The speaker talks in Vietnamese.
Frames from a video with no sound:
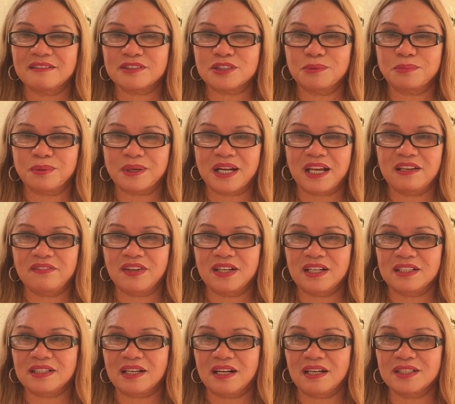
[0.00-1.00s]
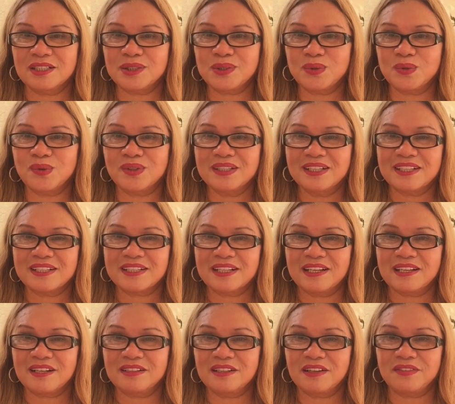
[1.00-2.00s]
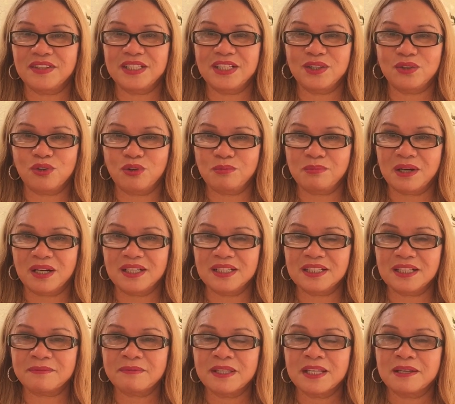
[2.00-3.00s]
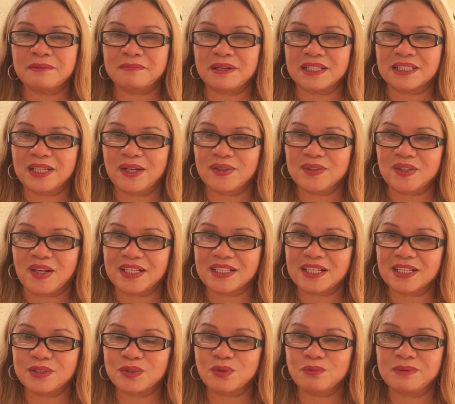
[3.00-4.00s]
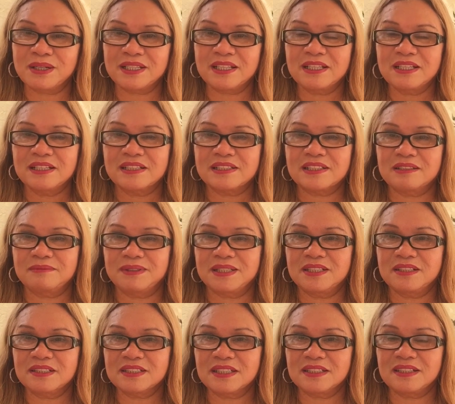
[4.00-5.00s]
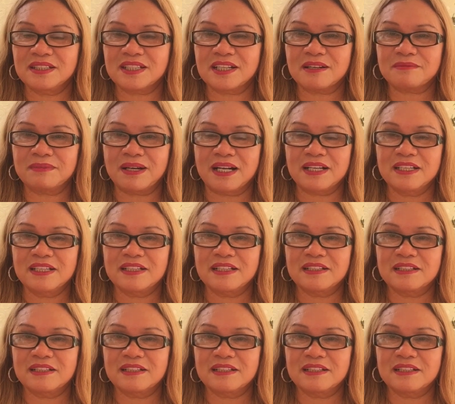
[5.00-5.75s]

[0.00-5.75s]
subscribe và ấn chuông để có được video mới nha bạn theo dõi kênh của mình thì mình hướng dẫn cho các bạn